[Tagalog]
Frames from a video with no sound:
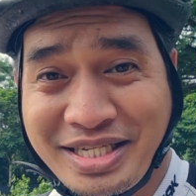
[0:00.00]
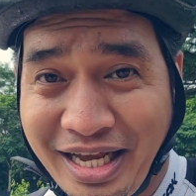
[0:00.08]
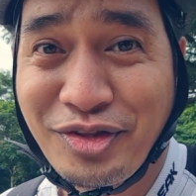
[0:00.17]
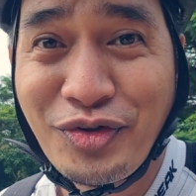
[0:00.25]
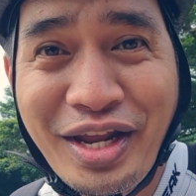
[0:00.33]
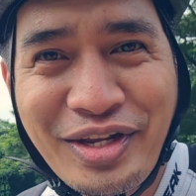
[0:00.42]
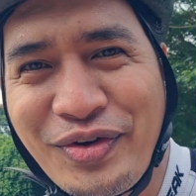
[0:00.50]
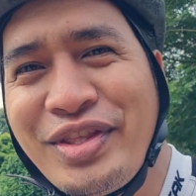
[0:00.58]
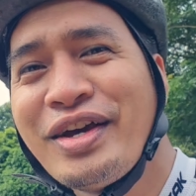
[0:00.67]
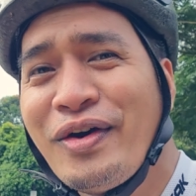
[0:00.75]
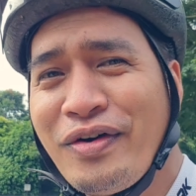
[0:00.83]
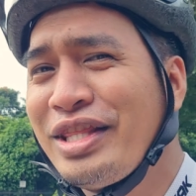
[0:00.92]
basta doon na yun.
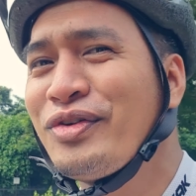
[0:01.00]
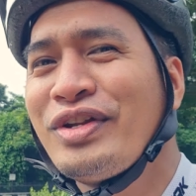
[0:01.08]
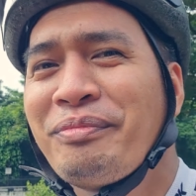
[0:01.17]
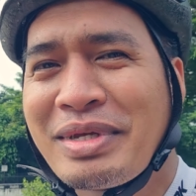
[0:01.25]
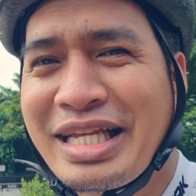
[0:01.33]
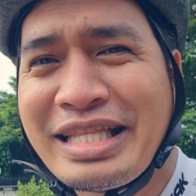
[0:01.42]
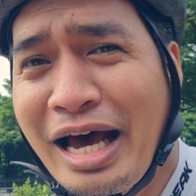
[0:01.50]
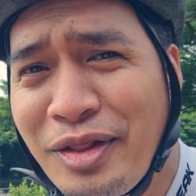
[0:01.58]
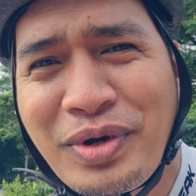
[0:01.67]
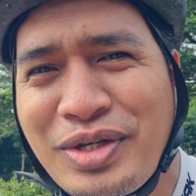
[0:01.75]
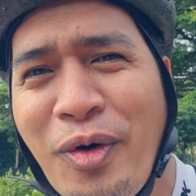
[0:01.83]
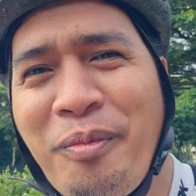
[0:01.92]
Hindi ko na matandaan.
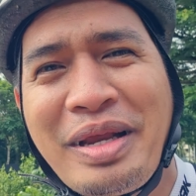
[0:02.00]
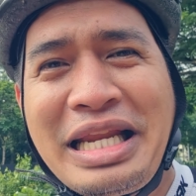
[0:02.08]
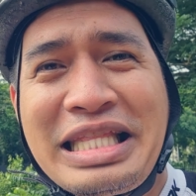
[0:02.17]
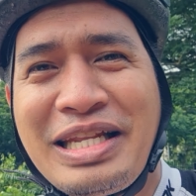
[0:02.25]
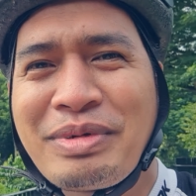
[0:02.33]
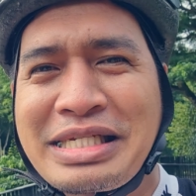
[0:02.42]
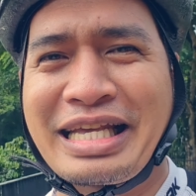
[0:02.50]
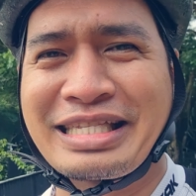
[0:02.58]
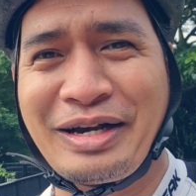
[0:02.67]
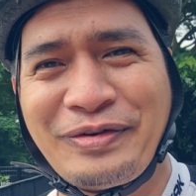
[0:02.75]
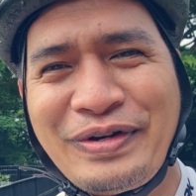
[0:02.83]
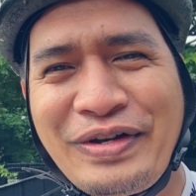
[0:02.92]
Huwag niyo akong pilitin. Masakit
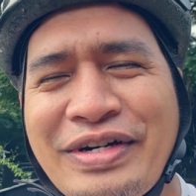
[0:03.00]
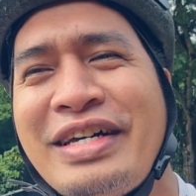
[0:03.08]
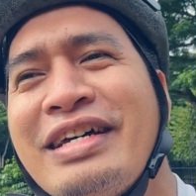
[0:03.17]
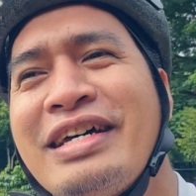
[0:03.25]
sa ulo.